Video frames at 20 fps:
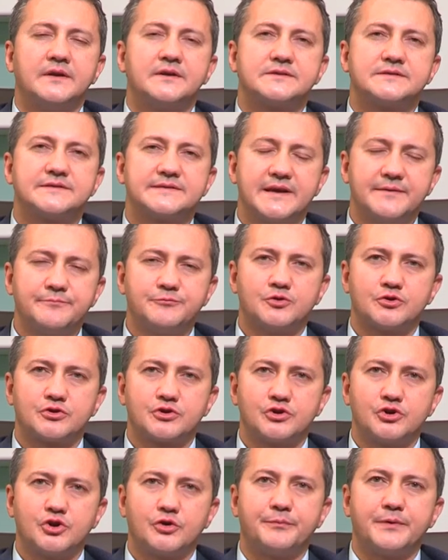
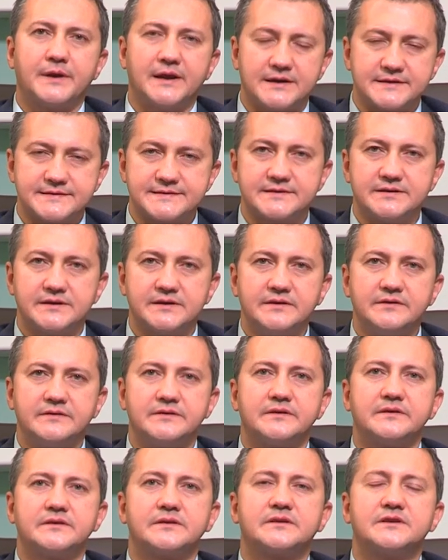Septorinoplasti
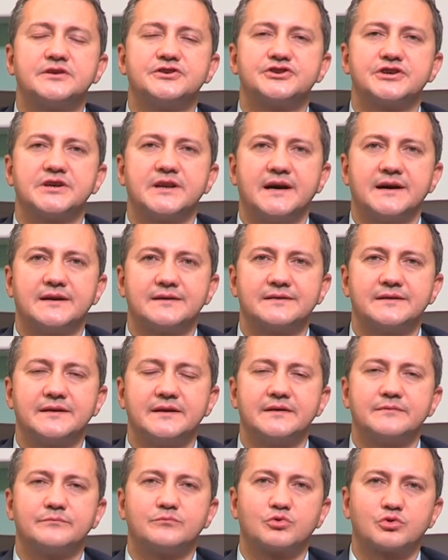
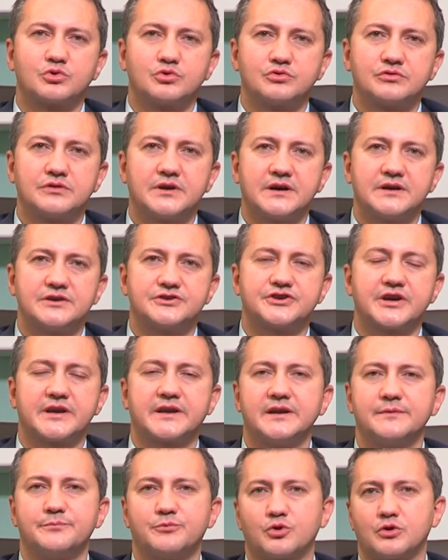kişilerde burunda
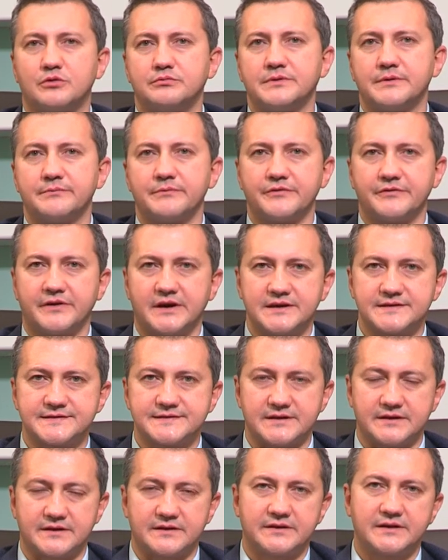şekil problemi
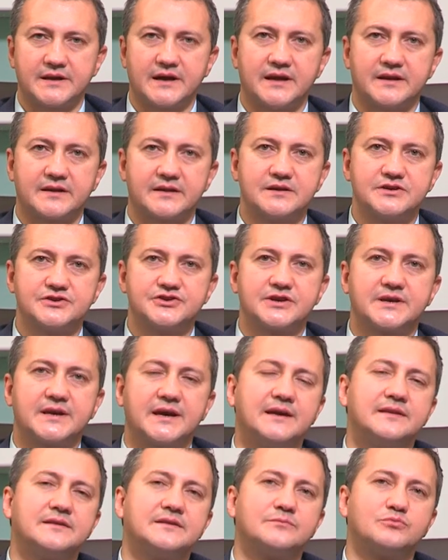varsa yani kişi
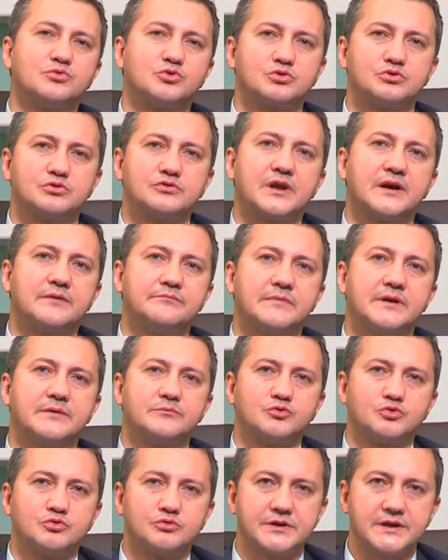kendi burnundan
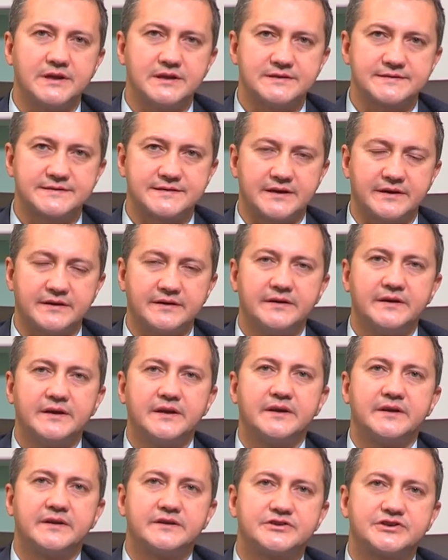memnun değilse,
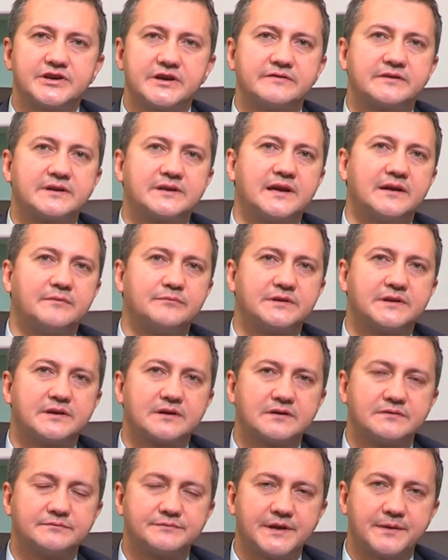çevreden bir
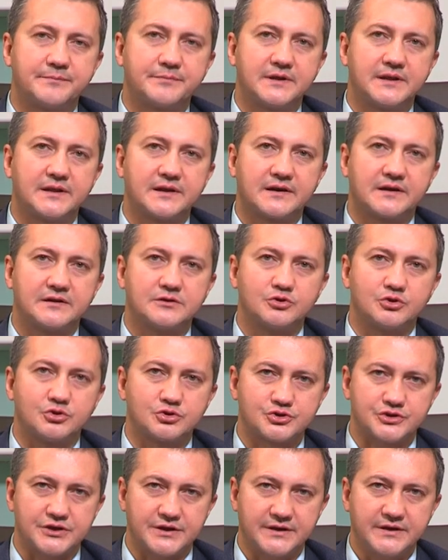takım tepkiler
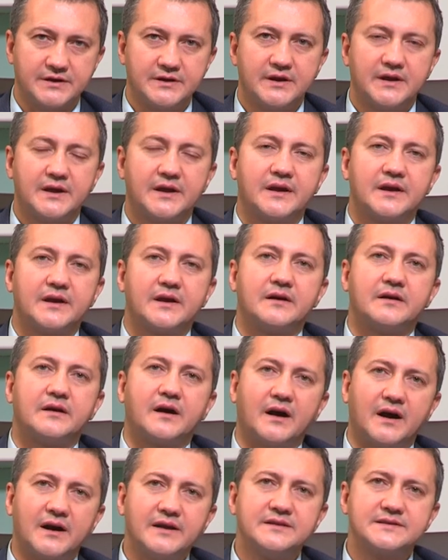alıyorsa,
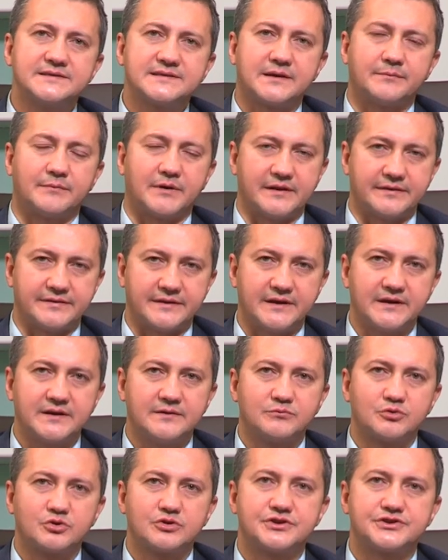aynı zamanda
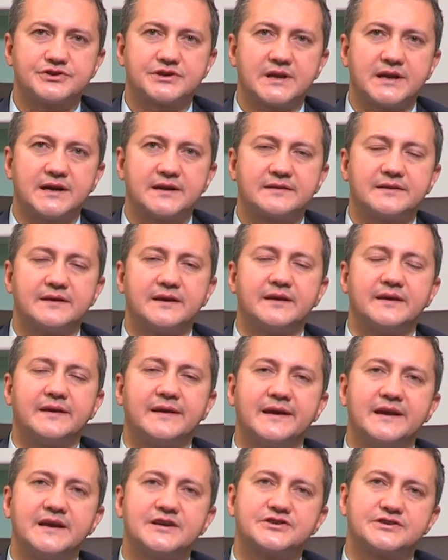bu kişilerde
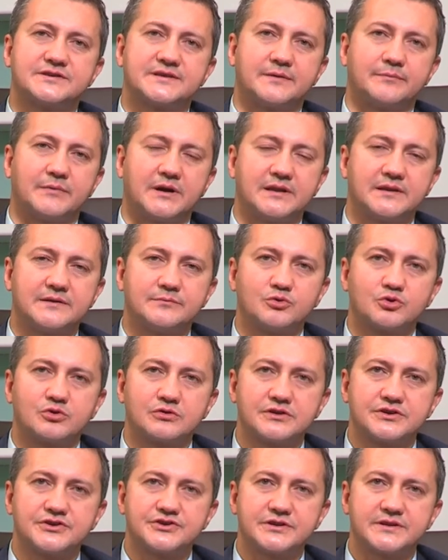eş zamanlı
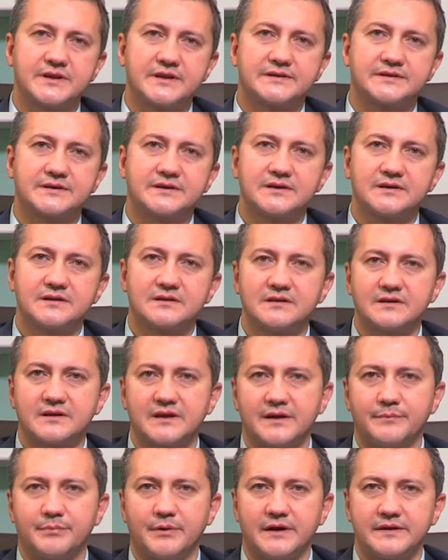burun içinde tıkanıklık
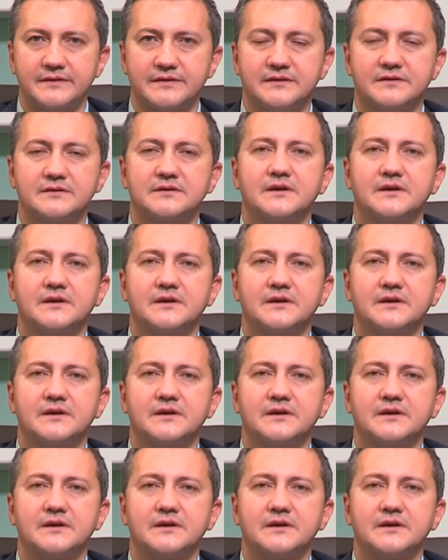yapan